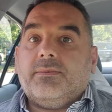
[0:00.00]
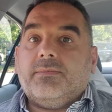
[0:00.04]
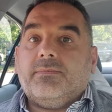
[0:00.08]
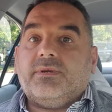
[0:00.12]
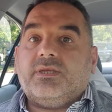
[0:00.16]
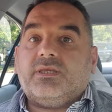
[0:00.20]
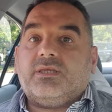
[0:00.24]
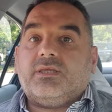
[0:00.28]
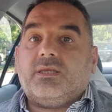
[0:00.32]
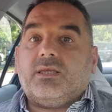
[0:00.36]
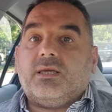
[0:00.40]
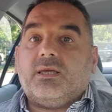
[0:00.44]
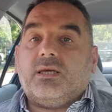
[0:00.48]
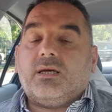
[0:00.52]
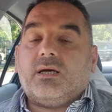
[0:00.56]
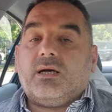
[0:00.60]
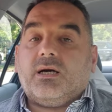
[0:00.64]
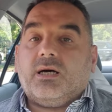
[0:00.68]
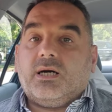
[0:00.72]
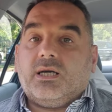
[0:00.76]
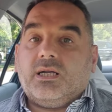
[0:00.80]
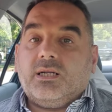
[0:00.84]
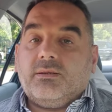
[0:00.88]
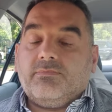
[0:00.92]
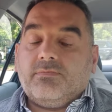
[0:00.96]

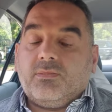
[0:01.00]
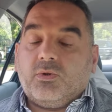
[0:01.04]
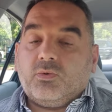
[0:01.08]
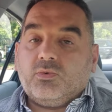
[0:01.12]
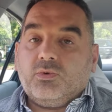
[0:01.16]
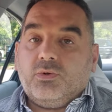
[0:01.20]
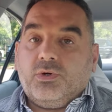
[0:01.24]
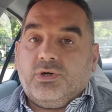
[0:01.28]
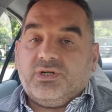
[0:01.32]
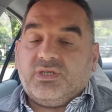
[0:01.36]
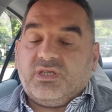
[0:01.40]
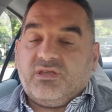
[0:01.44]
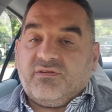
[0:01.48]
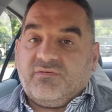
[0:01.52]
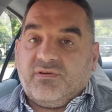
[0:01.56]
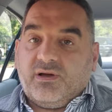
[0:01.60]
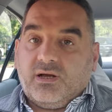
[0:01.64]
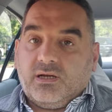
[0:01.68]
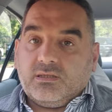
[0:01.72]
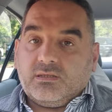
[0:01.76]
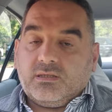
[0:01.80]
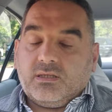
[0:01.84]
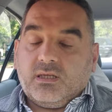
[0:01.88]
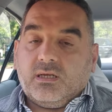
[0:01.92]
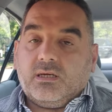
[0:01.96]
بتقارب موضوع
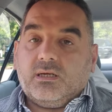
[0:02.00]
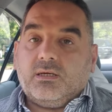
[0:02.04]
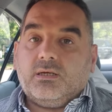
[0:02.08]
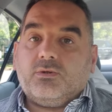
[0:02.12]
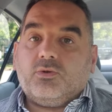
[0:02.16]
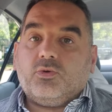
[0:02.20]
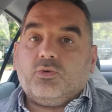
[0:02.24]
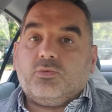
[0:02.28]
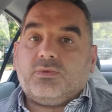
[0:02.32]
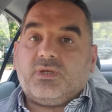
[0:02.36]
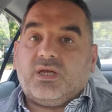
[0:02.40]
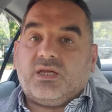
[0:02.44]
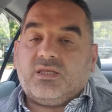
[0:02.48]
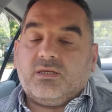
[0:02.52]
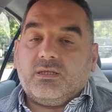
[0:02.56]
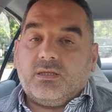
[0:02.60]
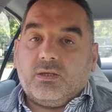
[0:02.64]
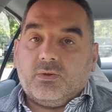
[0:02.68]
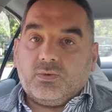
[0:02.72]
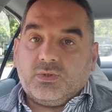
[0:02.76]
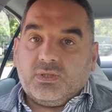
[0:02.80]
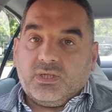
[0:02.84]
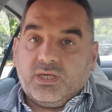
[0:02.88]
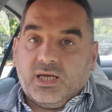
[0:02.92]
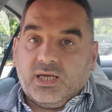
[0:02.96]
ارتفاع الضغط وبتعطي
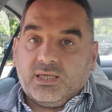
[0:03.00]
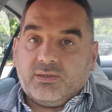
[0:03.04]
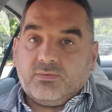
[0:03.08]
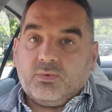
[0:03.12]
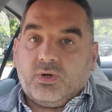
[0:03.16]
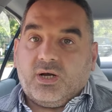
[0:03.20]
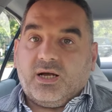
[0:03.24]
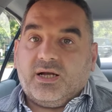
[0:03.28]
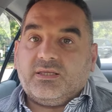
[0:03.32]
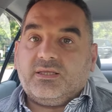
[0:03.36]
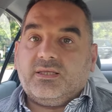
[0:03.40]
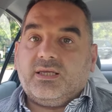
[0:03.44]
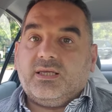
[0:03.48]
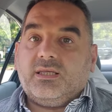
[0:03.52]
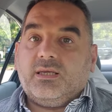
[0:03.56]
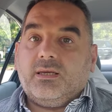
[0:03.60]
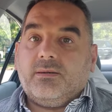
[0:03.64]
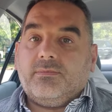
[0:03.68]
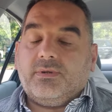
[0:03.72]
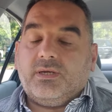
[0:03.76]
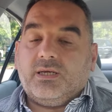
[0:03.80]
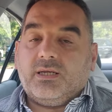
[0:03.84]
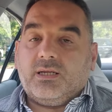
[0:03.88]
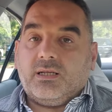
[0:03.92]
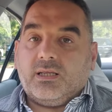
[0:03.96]
توصيات محدده
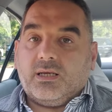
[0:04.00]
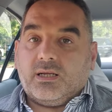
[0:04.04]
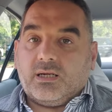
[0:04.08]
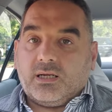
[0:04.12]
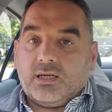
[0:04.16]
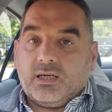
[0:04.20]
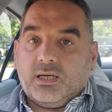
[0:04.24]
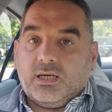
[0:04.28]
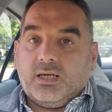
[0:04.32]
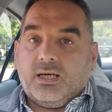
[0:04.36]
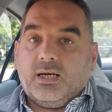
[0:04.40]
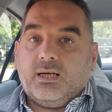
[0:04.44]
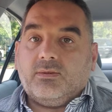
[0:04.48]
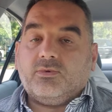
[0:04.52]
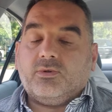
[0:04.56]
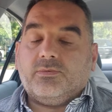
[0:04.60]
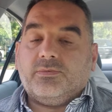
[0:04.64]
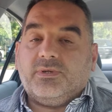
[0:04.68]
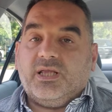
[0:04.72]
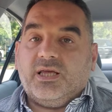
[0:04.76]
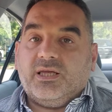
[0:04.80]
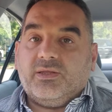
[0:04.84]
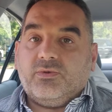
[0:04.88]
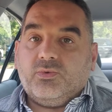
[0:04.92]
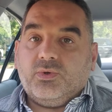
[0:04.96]
بالارقام
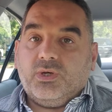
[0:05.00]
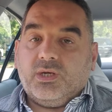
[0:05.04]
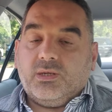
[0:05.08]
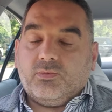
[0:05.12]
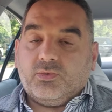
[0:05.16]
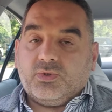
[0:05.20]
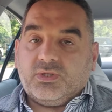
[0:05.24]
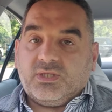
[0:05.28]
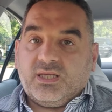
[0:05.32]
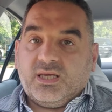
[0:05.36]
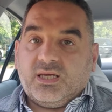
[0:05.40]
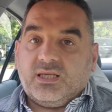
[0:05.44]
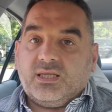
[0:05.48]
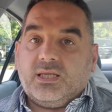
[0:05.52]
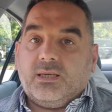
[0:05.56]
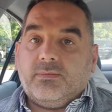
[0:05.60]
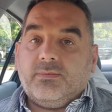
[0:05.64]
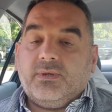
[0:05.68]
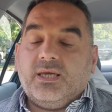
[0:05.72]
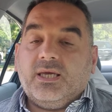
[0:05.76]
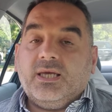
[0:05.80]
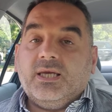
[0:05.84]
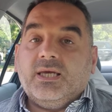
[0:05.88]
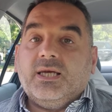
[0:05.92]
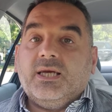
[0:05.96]
وبالادويه
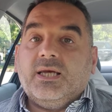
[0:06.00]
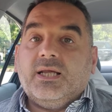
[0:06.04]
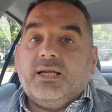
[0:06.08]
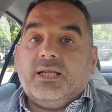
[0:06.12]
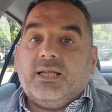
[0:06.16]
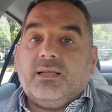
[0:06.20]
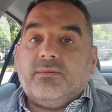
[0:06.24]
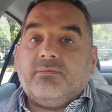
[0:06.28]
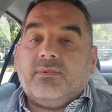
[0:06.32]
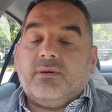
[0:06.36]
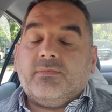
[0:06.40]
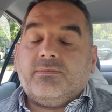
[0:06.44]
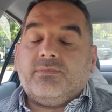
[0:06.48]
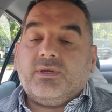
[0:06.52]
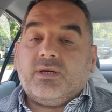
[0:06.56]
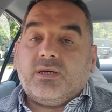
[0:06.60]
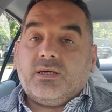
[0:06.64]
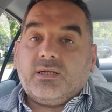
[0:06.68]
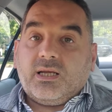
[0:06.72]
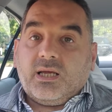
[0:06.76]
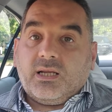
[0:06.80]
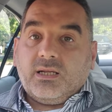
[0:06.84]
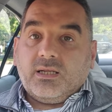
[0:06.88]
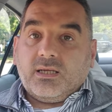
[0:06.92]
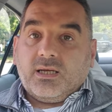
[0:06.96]
المستخدمه لما
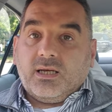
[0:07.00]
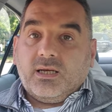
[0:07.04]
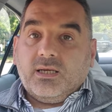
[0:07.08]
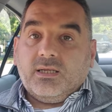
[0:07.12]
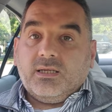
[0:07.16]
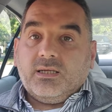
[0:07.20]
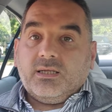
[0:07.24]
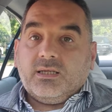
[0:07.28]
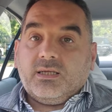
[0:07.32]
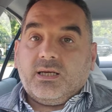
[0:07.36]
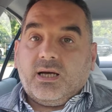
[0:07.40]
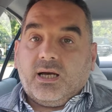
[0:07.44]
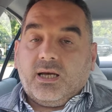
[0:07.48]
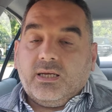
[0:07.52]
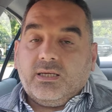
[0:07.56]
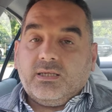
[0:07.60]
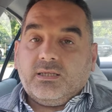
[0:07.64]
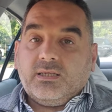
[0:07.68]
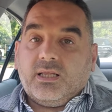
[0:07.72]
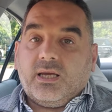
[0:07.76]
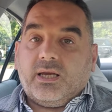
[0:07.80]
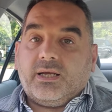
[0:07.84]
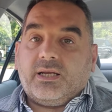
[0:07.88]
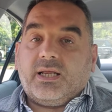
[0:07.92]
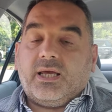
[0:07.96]
بتقرا
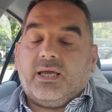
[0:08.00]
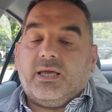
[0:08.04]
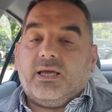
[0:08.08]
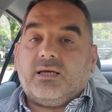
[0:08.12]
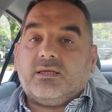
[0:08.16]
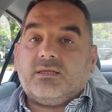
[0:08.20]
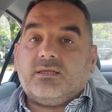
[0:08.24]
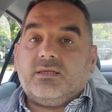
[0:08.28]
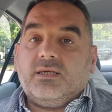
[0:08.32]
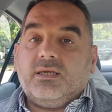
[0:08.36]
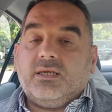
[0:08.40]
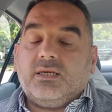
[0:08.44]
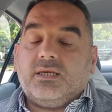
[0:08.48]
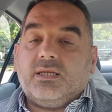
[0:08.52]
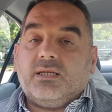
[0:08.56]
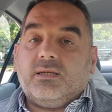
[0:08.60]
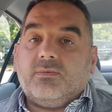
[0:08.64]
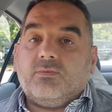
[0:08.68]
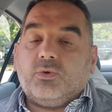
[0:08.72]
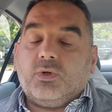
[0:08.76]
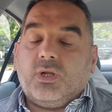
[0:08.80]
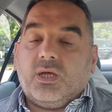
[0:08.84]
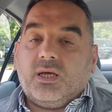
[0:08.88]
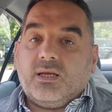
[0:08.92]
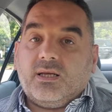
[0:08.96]
الجايد لاين حيعطيك
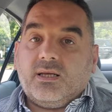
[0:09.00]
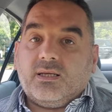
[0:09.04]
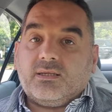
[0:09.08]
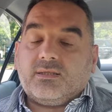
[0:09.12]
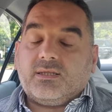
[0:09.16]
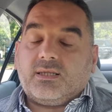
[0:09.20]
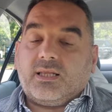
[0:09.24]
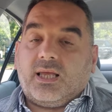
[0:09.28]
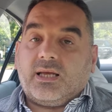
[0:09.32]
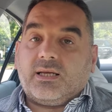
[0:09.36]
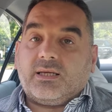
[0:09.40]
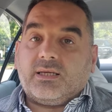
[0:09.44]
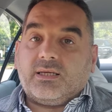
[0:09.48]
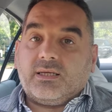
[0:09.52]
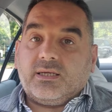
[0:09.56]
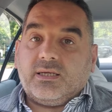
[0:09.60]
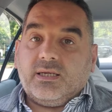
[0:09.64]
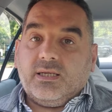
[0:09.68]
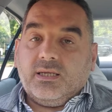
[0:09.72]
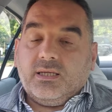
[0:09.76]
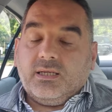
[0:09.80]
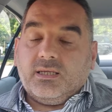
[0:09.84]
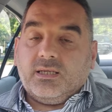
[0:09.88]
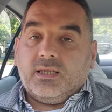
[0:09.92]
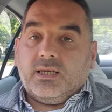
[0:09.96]
الملخص عن
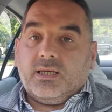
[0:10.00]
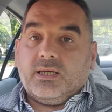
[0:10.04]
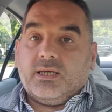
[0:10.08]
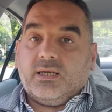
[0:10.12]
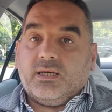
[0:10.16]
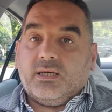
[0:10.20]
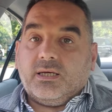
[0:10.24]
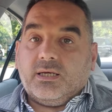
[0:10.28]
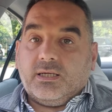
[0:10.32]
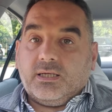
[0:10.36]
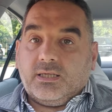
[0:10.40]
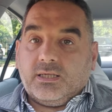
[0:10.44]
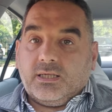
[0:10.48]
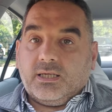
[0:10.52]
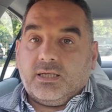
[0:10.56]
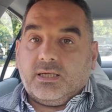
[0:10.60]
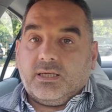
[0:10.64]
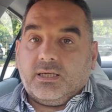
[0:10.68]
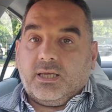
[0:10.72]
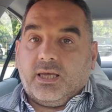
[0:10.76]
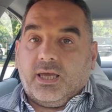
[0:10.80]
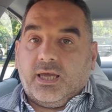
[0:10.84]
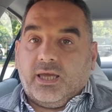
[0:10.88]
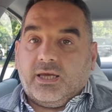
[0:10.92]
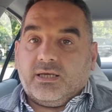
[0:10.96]
كل
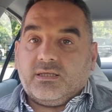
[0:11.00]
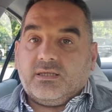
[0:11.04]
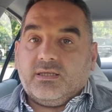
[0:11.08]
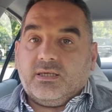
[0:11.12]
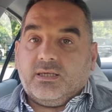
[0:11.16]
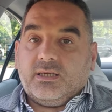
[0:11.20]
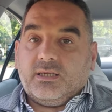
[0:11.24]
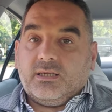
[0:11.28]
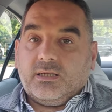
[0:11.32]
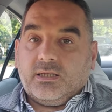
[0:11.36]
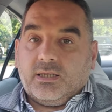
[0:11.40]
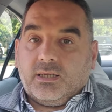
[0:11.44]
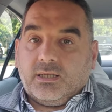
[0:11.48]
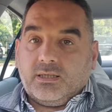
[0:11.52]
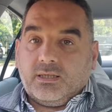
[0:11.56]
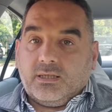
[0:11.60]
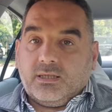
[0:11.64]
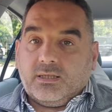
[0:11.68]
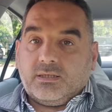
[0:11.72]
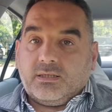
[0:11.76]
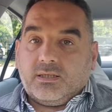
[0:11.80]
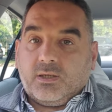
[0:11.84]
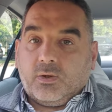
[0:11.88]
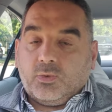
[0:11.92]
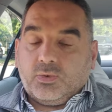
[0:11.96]
آه، حيعطيك
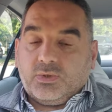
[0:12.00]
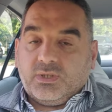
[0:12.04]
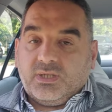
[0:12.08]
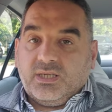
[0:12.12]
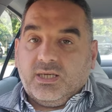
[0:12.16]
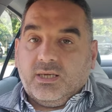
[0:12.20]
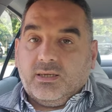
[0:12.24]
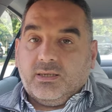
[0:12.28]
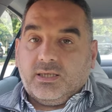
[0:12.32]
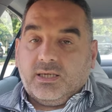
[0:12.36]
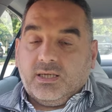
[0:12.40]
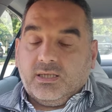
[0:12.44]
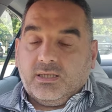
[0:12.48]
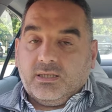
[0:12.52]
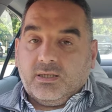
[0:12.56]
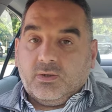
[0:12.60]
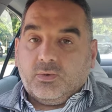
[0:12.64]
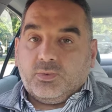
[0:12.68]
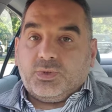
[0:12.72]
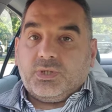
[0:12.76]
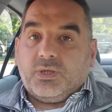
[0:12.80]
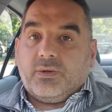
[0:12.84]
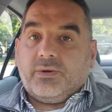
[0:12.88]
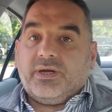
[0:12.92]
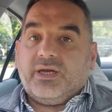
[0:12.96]
التوصيه كل
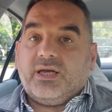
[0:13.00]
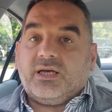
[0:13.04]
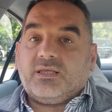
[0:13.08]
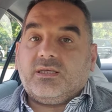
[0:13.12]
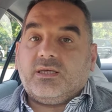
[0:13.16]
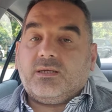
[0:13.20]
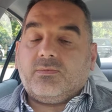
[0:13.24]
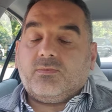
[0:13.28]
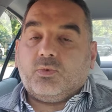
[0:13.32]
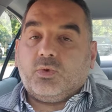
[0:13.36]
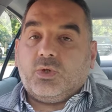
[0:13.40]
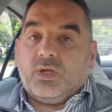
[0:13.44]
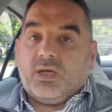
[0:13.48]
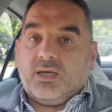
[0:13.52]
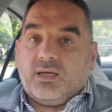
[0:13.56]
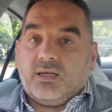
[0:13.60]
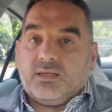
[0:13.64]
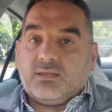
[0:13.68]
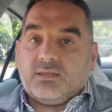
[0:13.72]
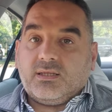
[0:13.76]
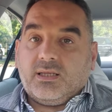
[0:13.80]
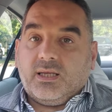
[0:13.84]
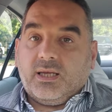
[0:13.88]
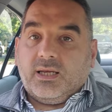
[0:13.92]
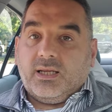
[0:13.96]
توصيه وحيعطيك
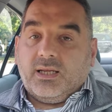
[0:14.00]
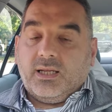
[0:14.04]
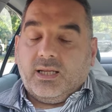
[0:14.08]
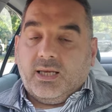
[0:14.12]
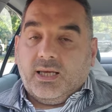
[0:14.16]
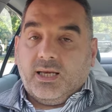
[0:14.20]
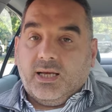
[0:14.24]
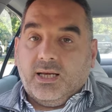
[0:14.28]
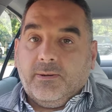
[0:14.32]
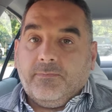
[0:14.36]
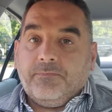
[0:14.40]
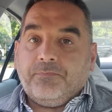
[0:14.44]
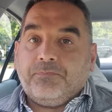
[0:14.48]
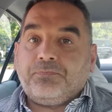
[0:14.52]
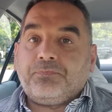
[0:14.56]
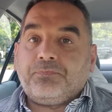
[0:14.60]
ملخص لإلها